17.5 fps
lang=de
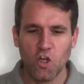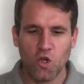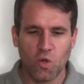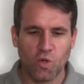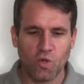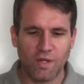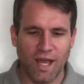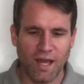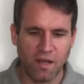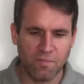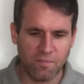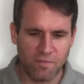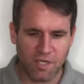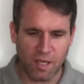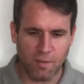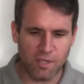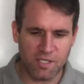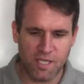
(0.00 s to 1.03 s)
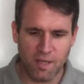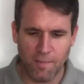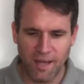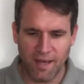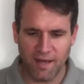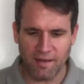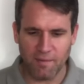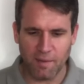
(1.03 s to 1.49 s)
Und dann, ich habe jetzt hier
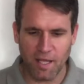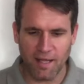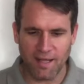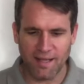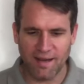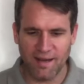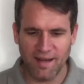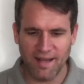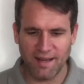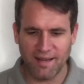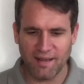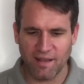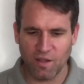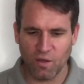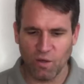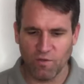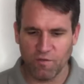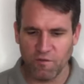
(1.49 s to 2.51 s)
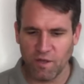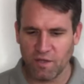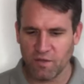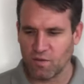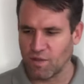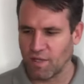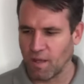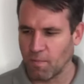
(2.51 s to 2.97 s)
meinen äh, Kalender geöffnet
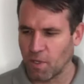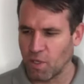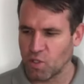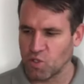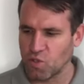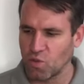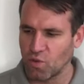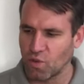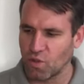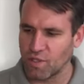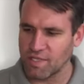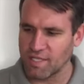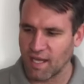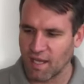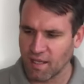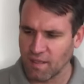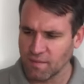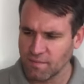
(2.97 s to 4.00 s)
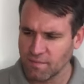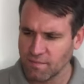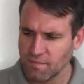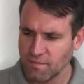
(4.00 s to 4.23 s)
und dann brauchst du nur noch sagen,